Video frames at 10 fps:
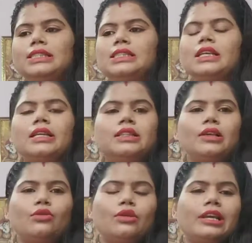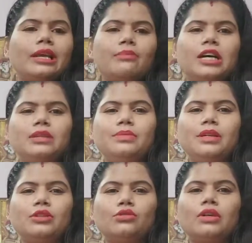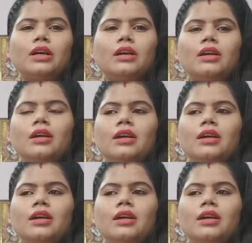जैसा कहते हैं रोने के बाद भी थोड़ा